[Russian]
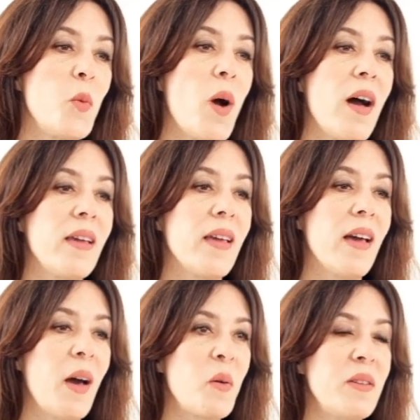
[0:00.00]
почему
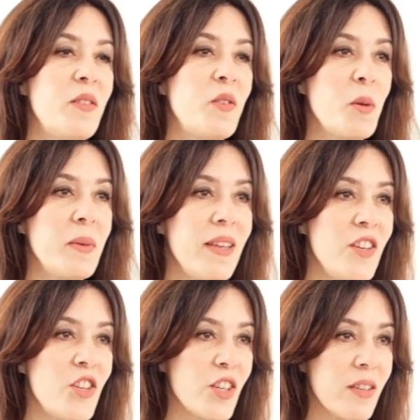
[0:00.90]
одной только
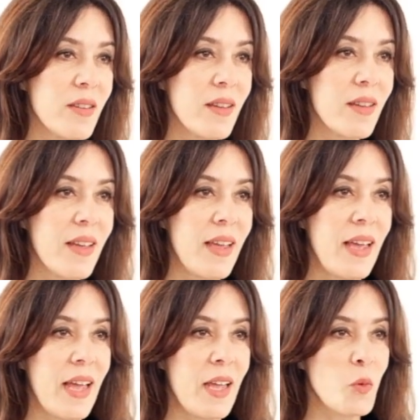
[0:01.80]
нашей решимости
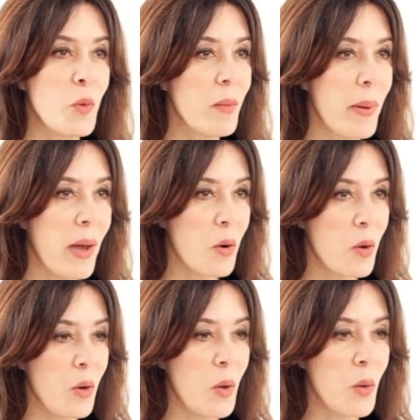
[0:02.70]
и силы воли